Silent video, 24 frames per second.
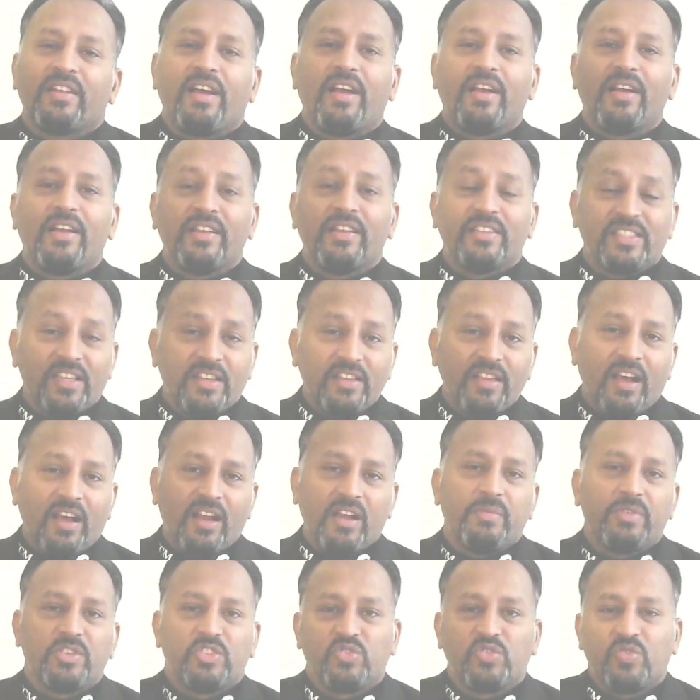நாங்கள் சரியான
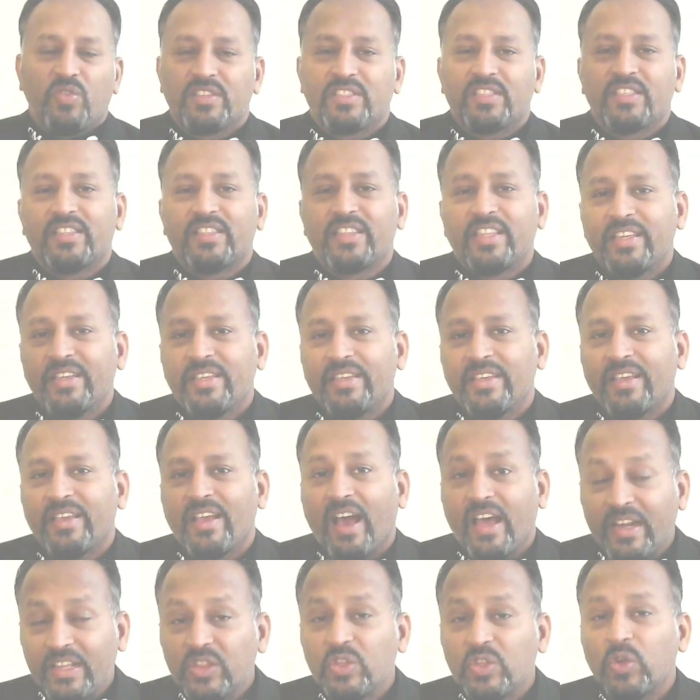விசுவாசத்தை
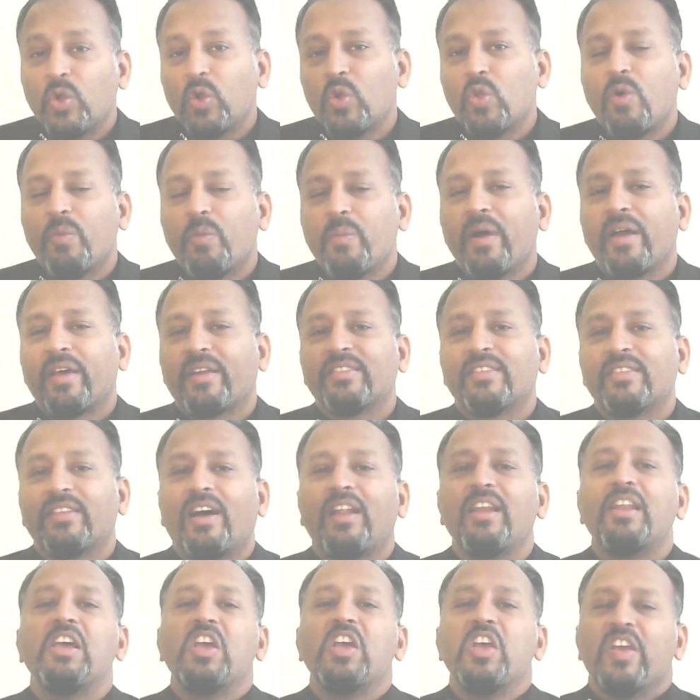அறிந்து கொள்வோமா இருந்தால்